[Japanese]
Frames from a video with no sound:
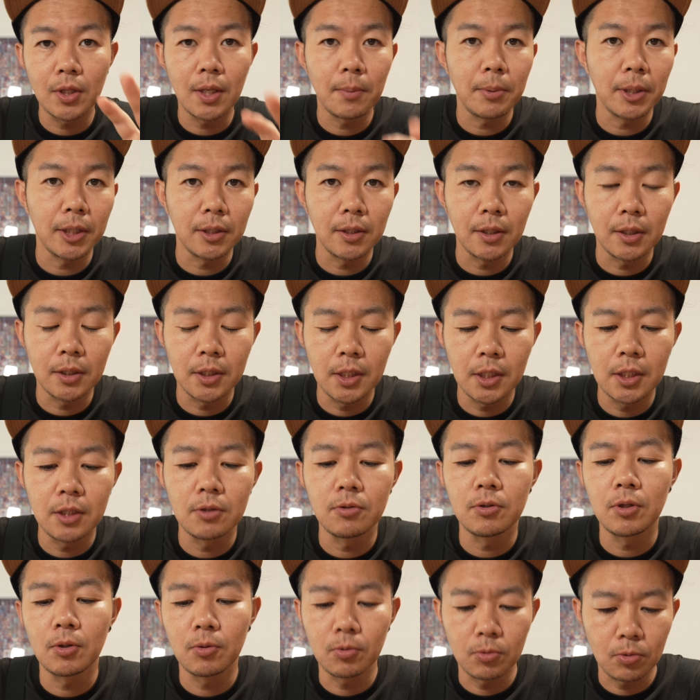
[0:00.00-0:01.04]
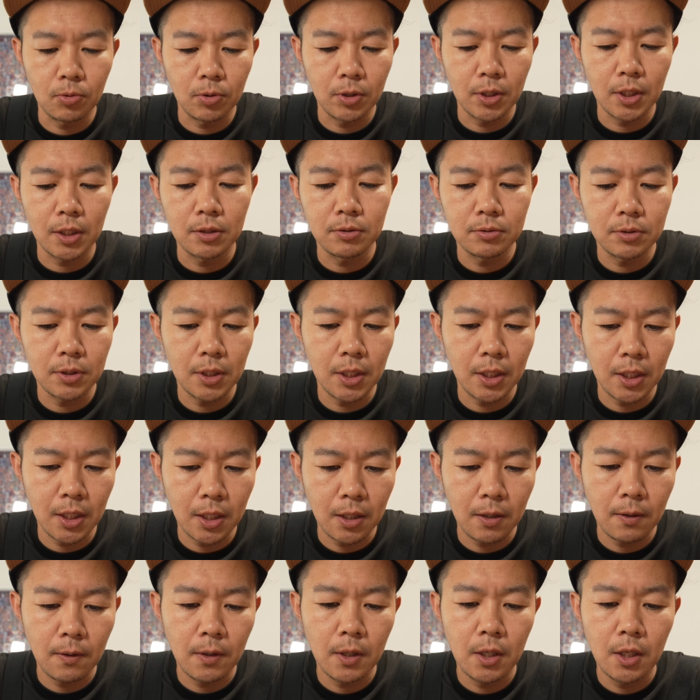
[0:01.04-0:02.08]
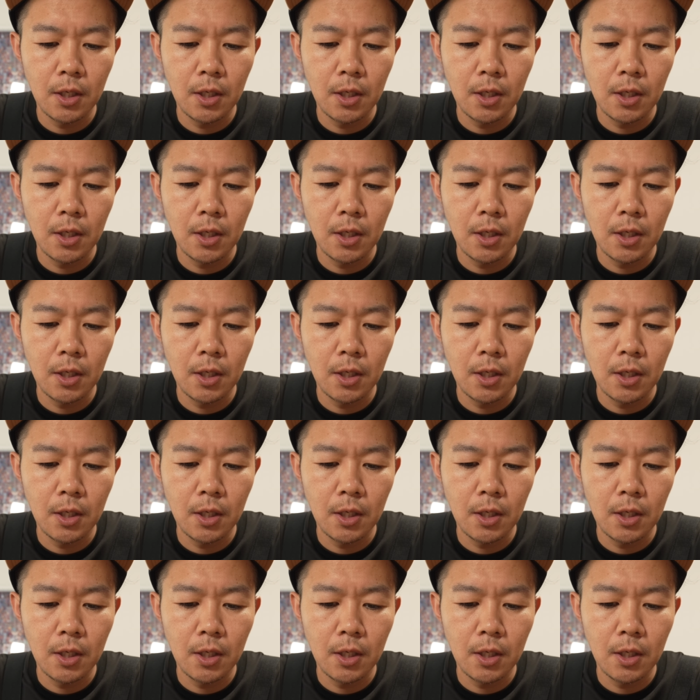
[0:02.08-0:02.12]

食べ方ができるってことになるんでね